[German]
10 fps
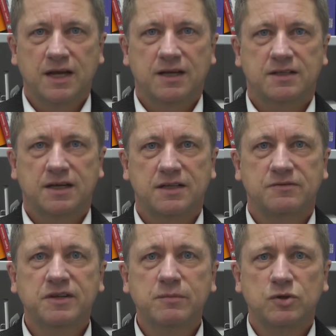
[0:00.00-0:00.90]
Das
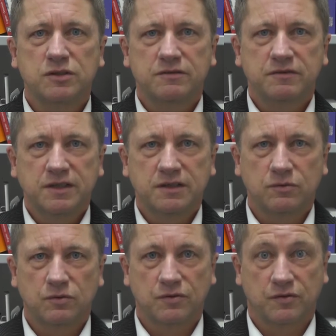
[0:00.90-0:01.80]
heißt, wie müssen
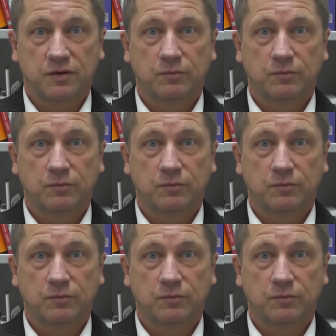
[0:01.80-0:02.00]
wir unsere